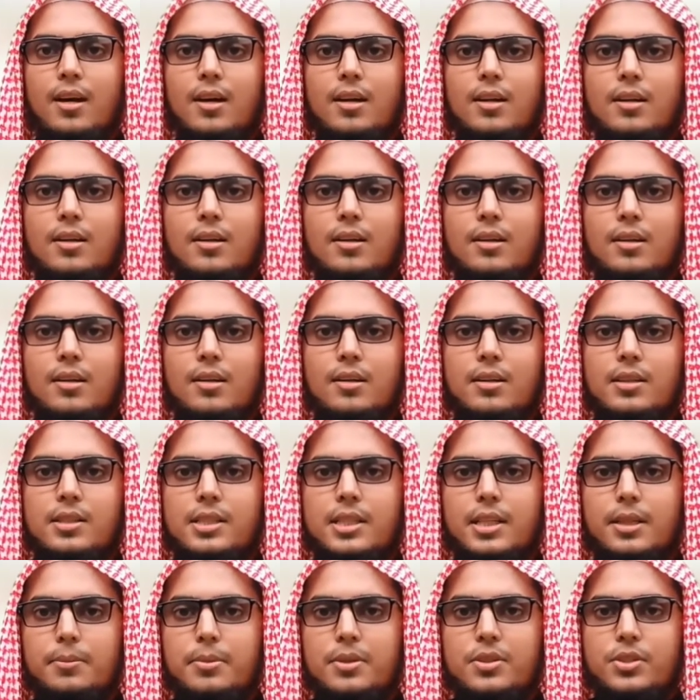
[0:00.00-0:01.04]
তার
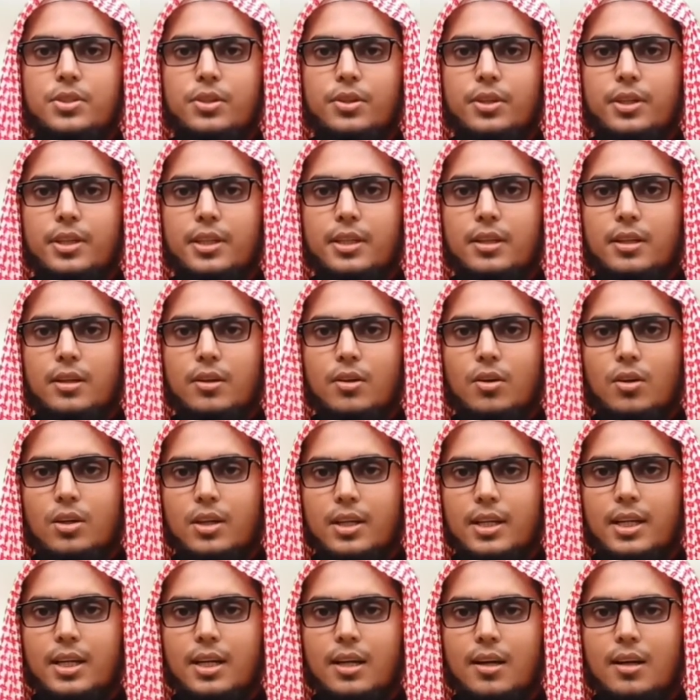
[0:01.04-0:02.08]
সে বিষয়ে
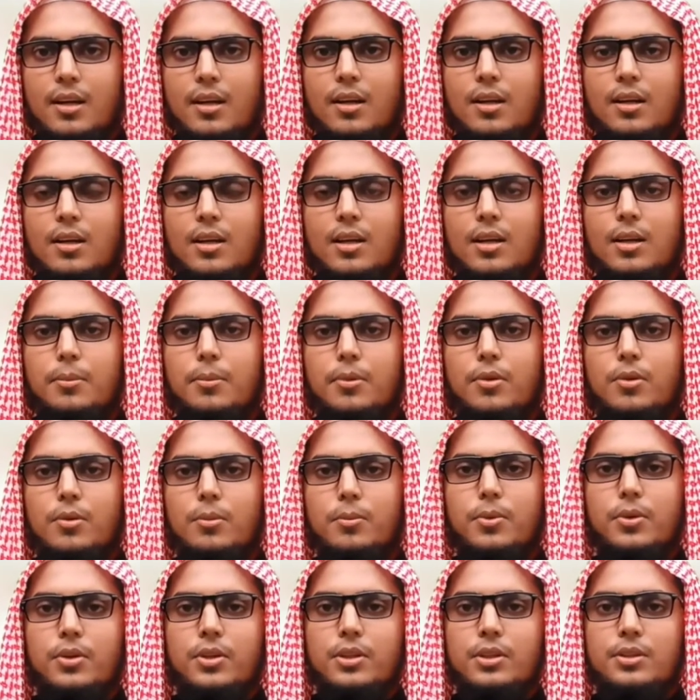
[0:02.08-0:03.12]
অখেয়াল এবং
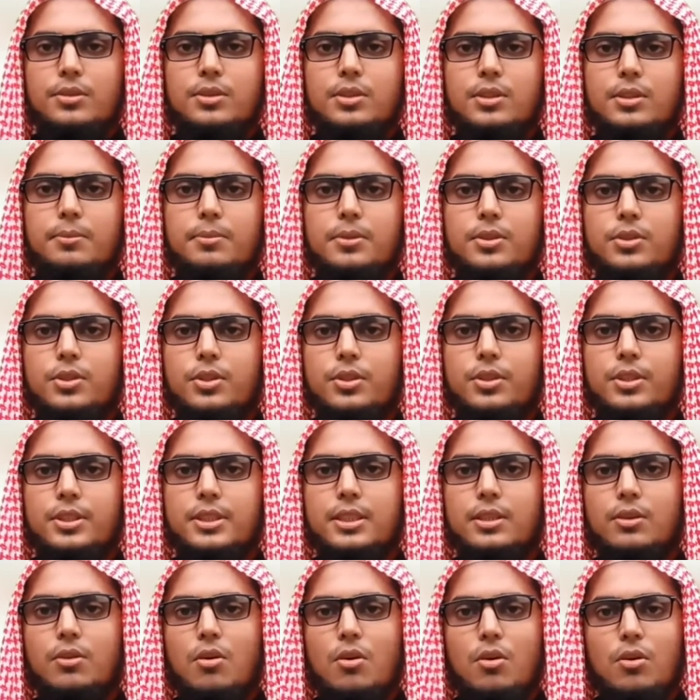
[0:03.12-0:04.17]
পরিণতির বিষয়ে
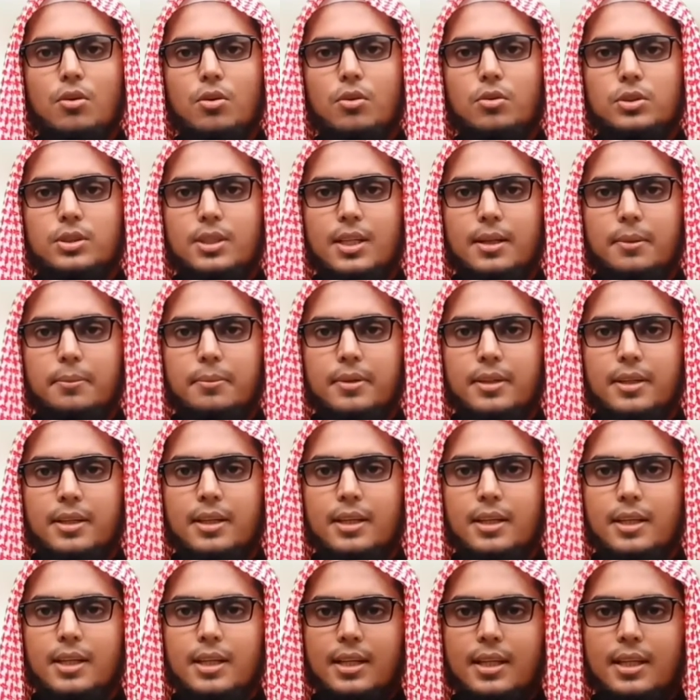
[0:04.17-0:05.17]
সে অজ্ঞ থাকবে